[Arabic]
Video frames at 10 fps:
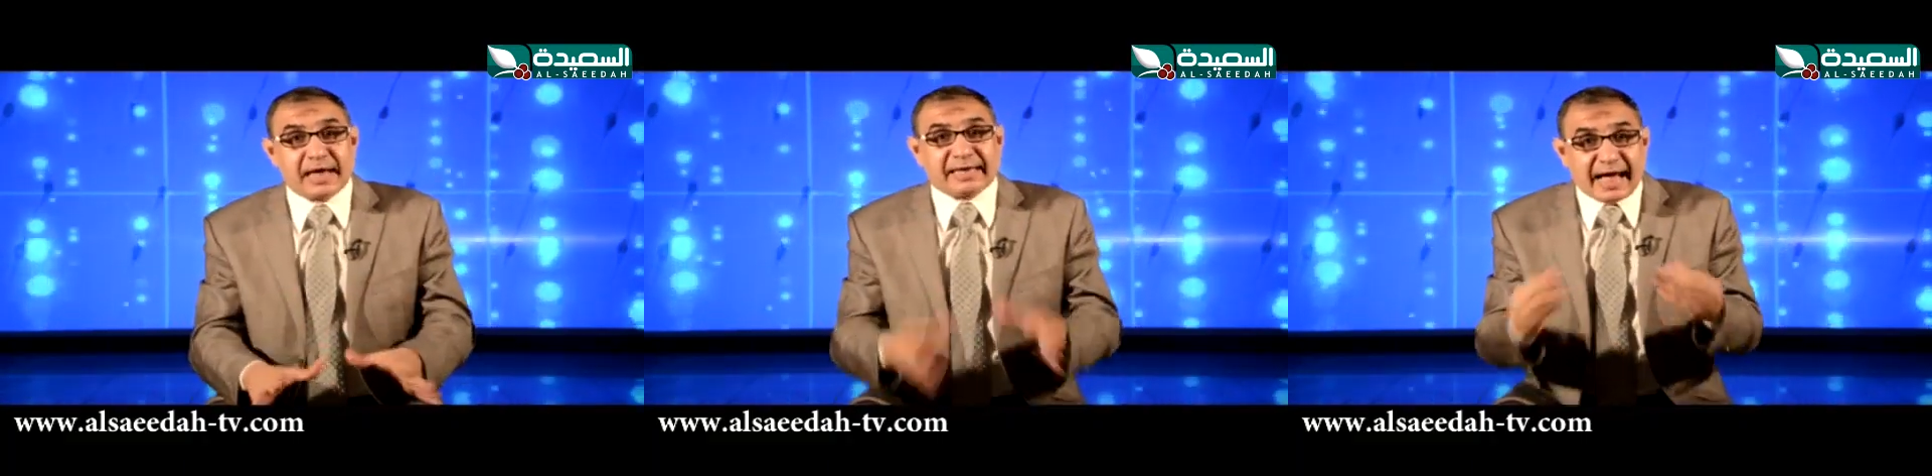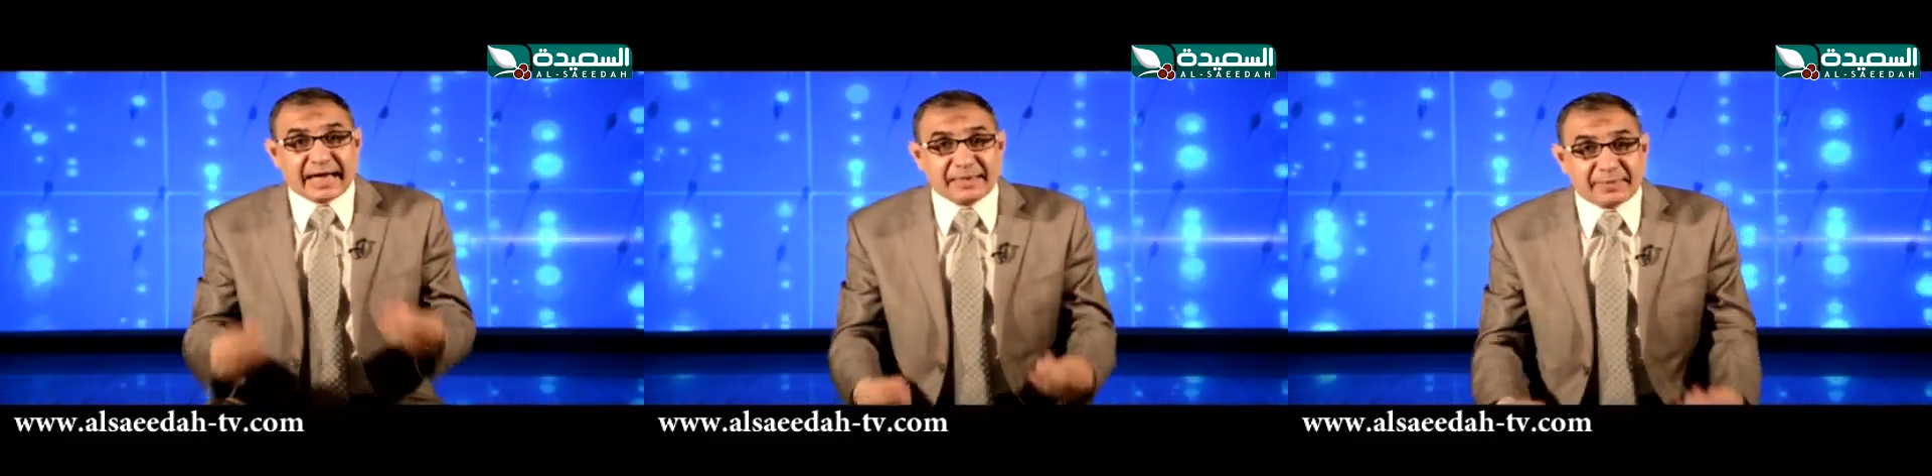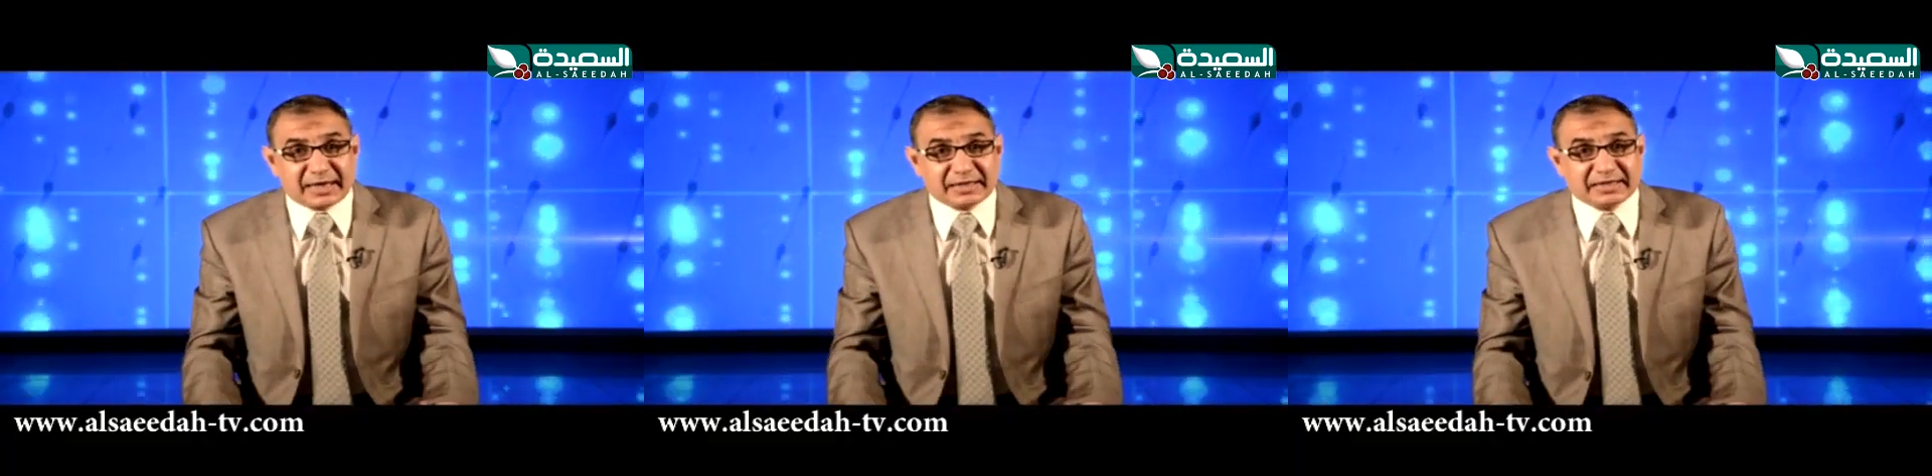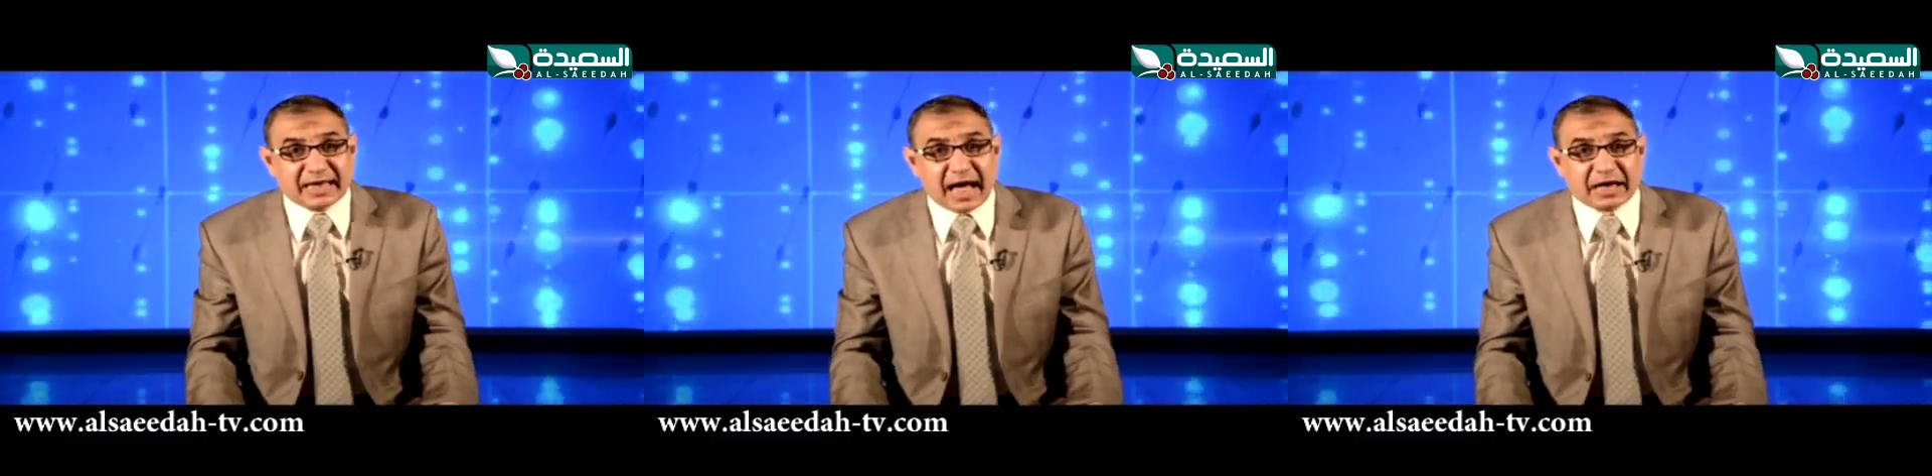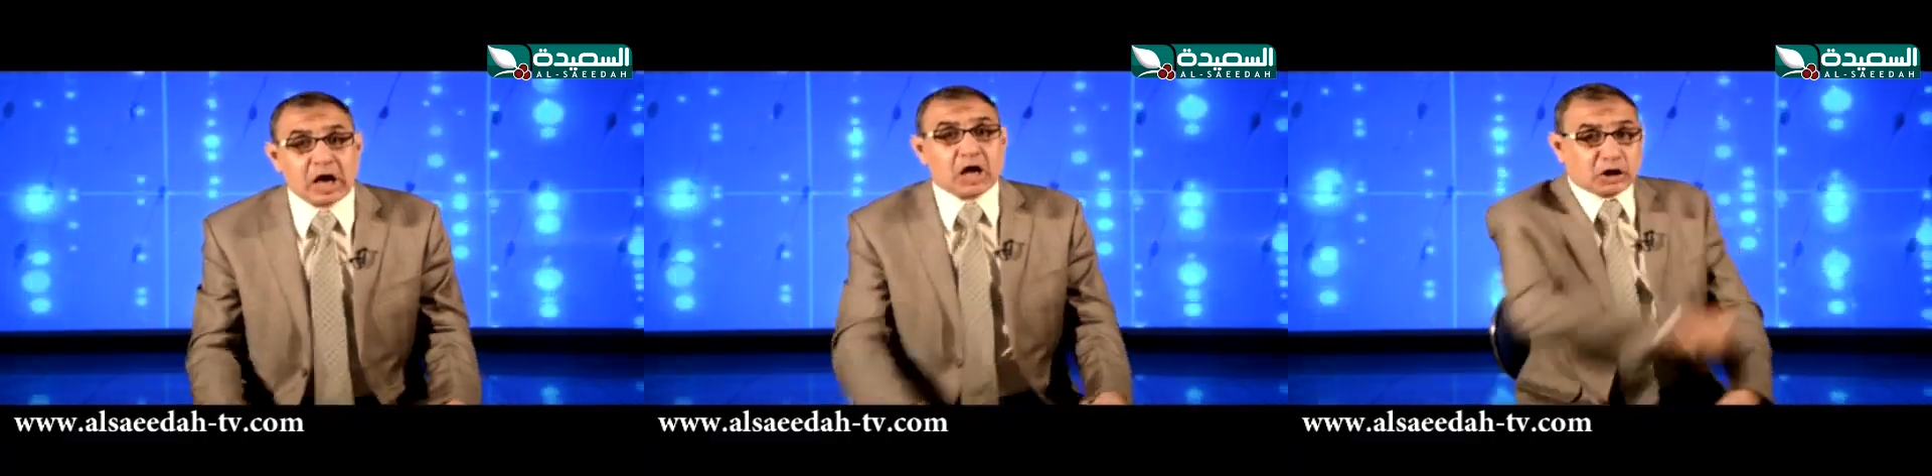يعني
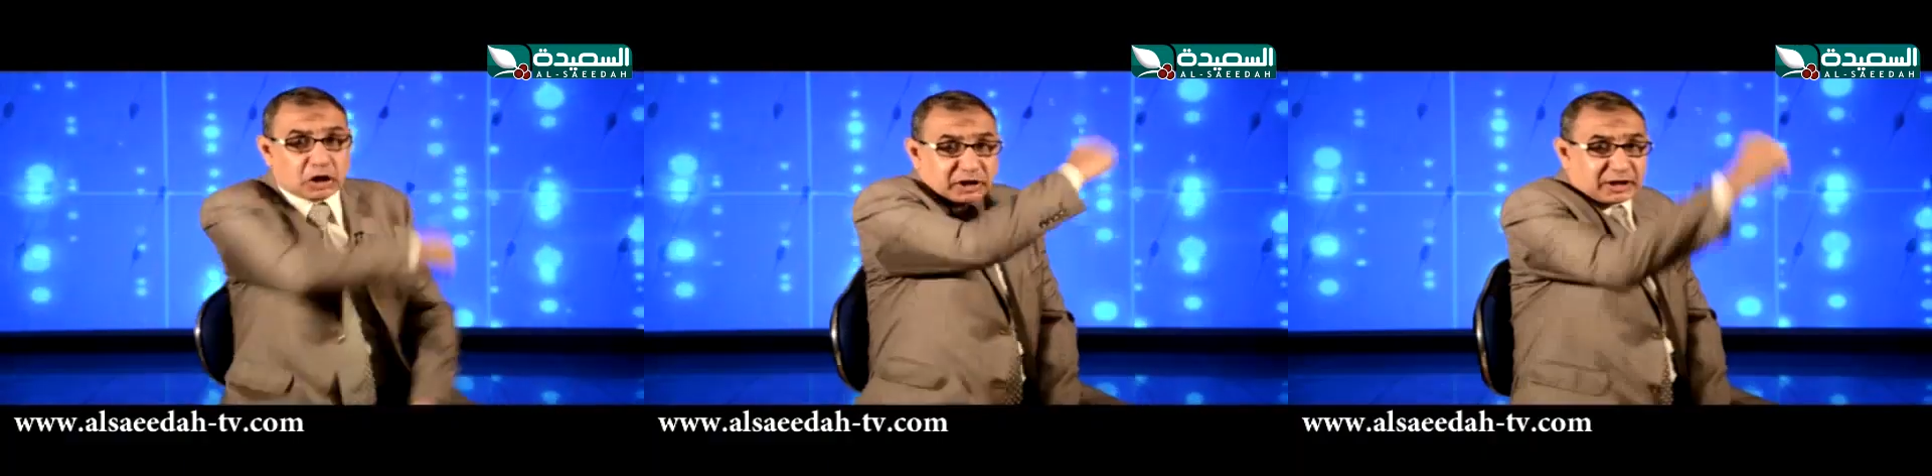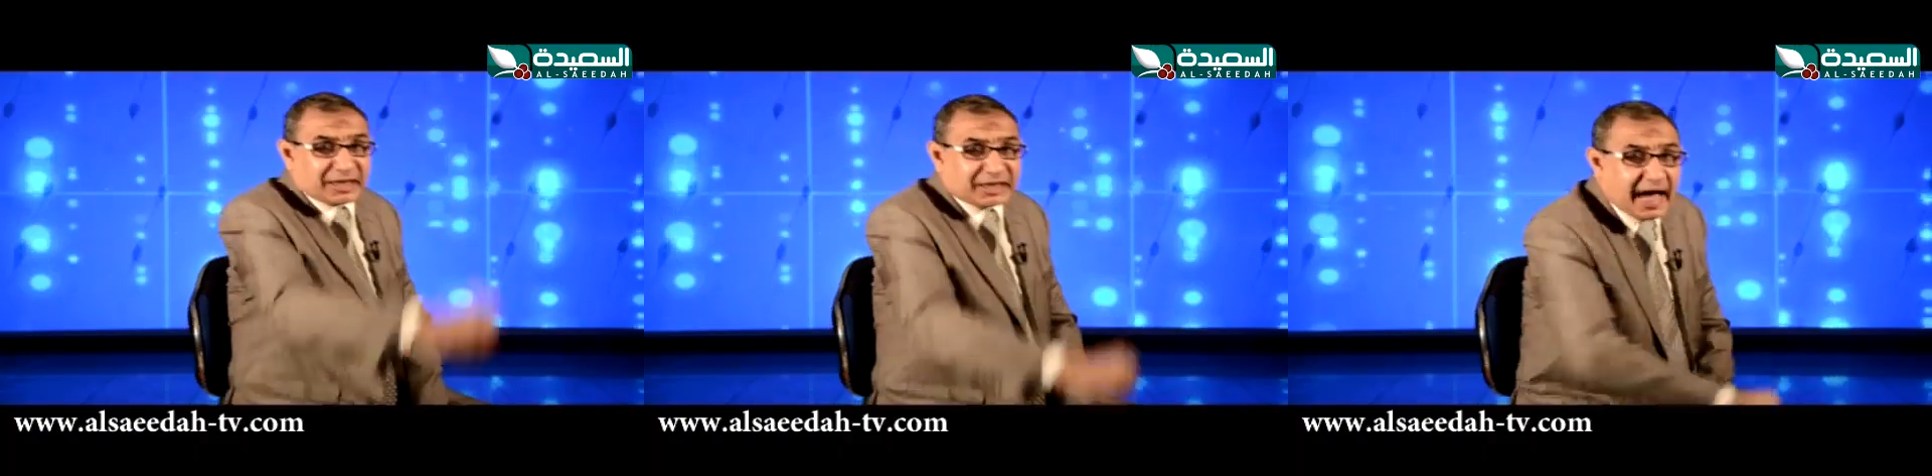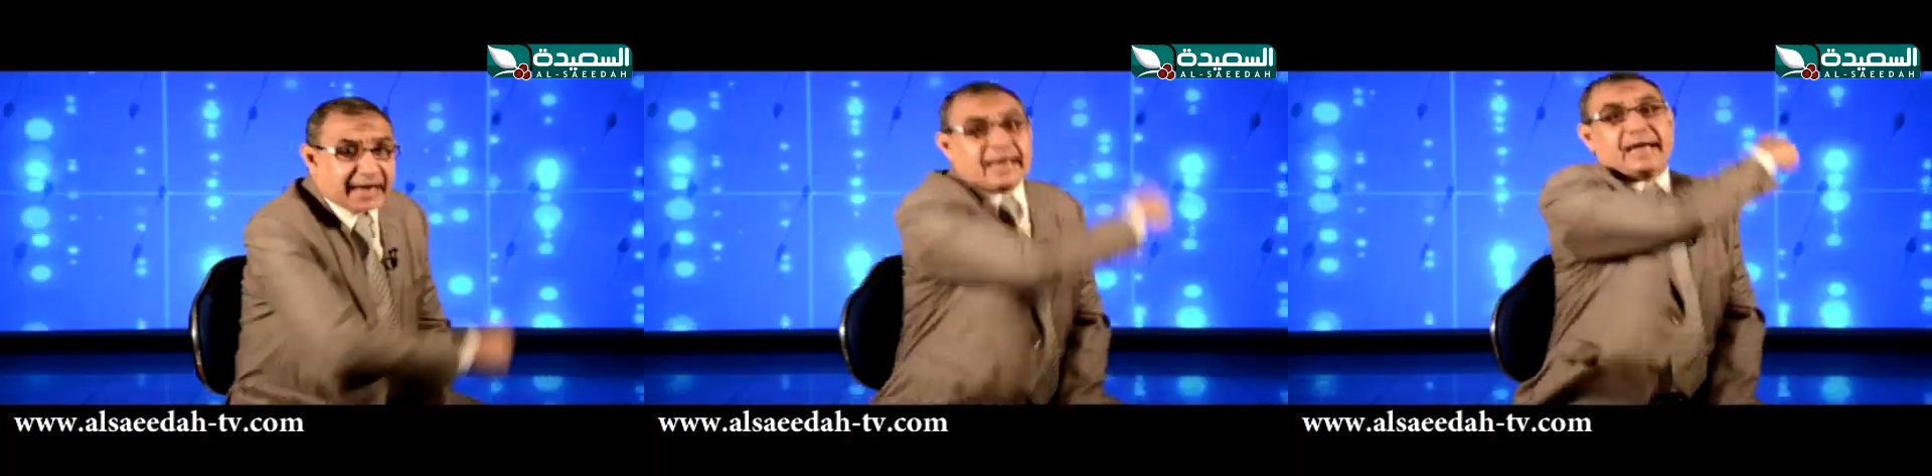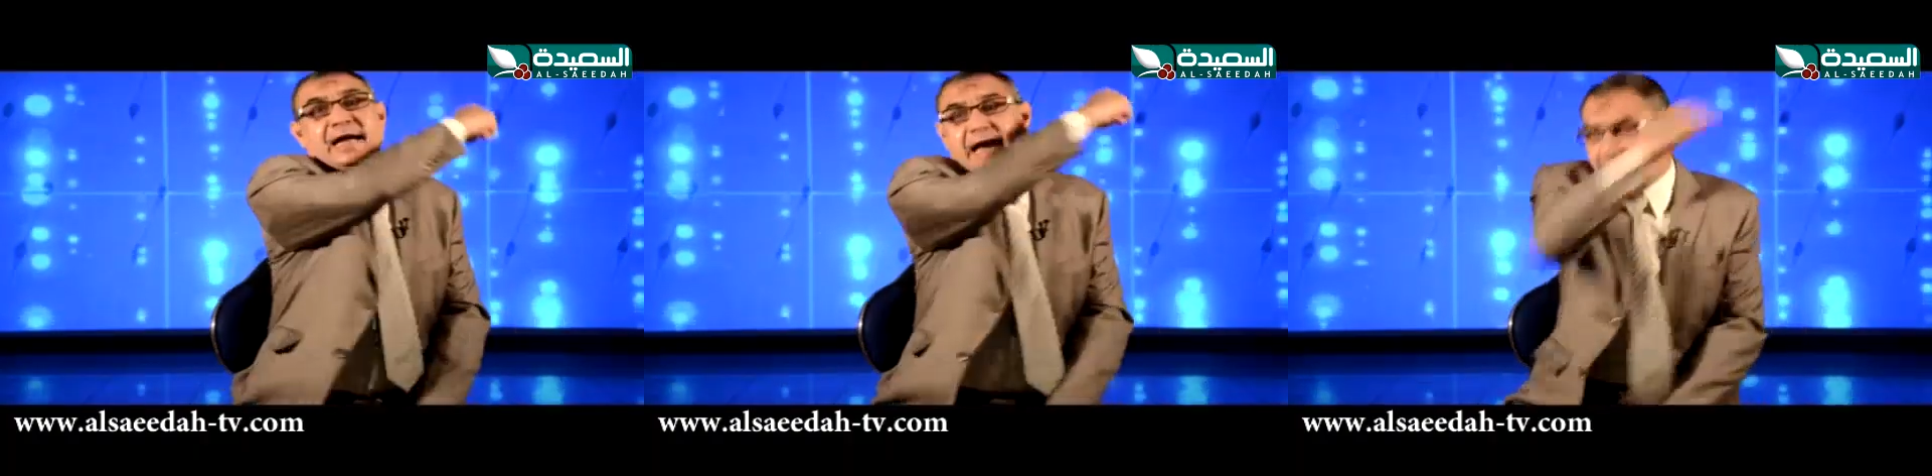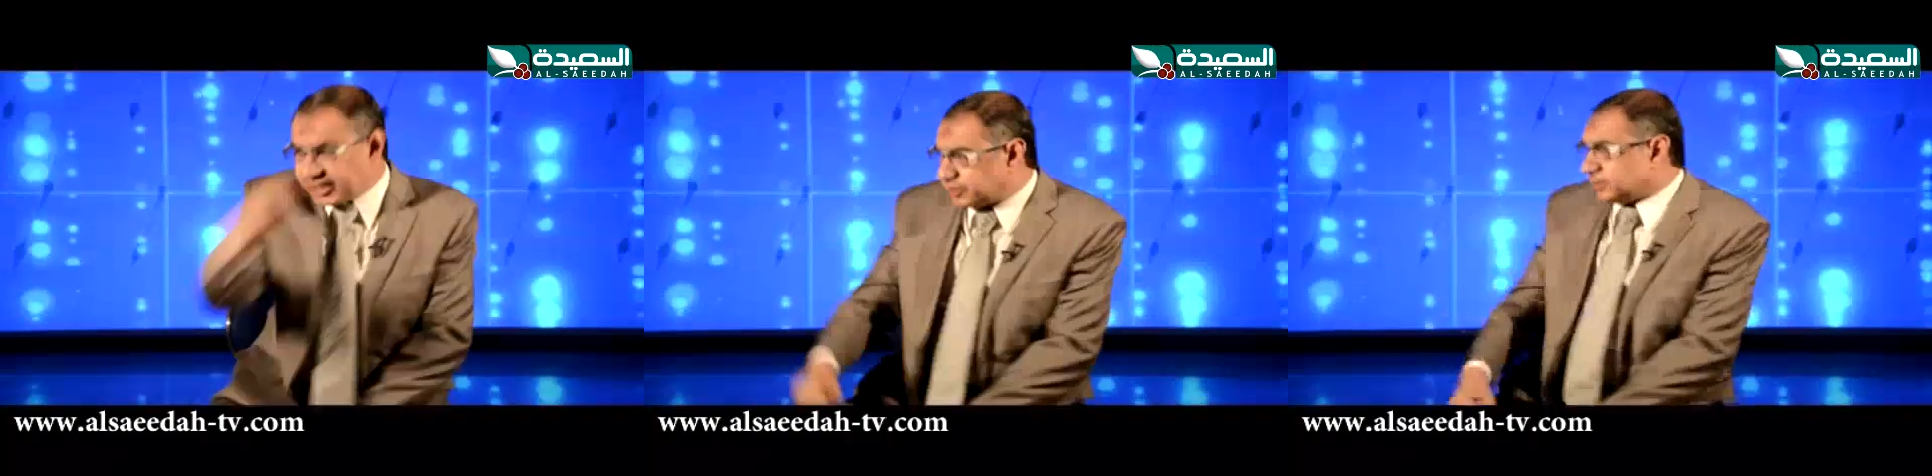باختصار يعصد الشارع
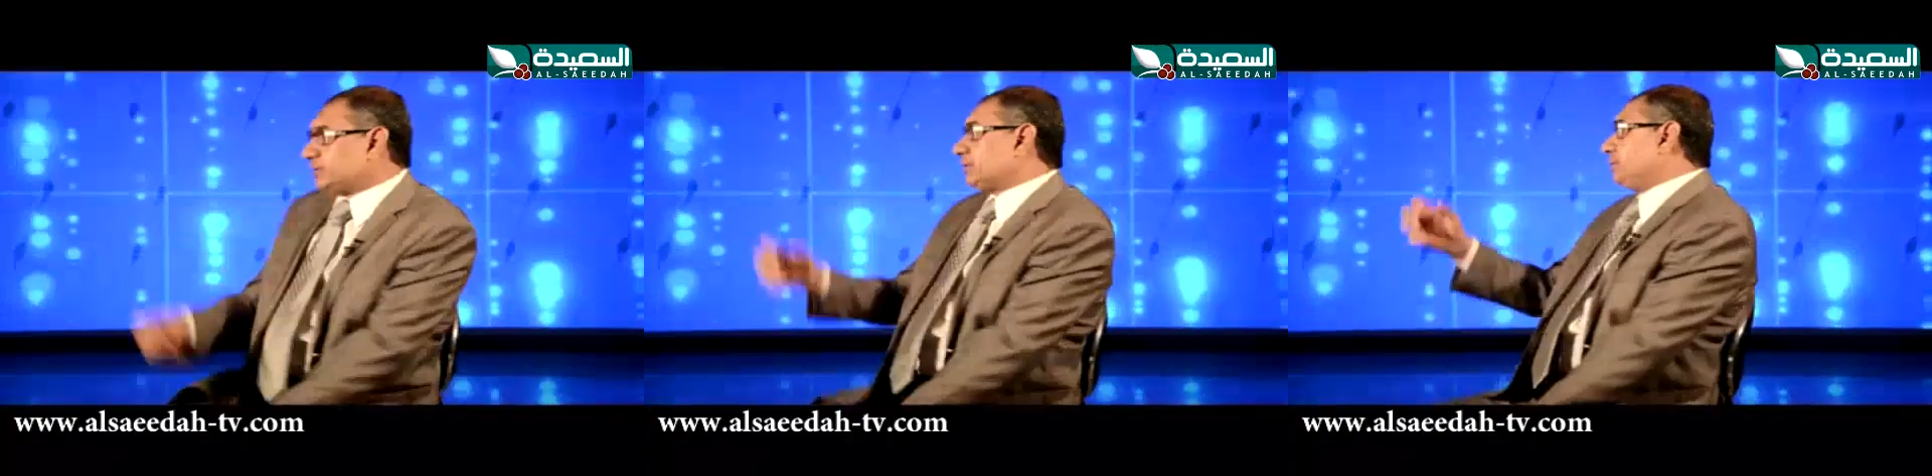عصيد